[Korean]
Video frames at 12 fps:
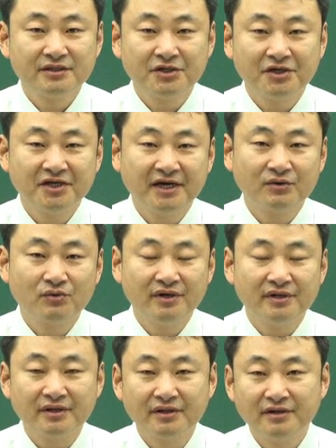
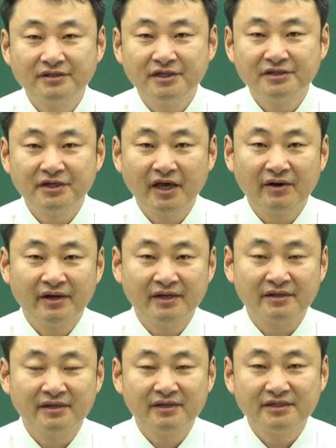저당권 설정 등에
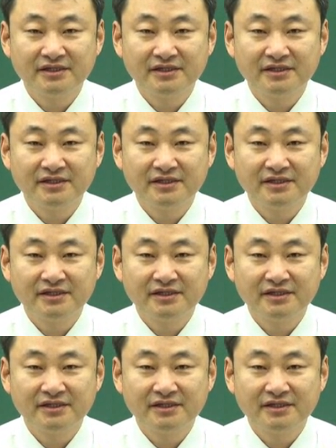관한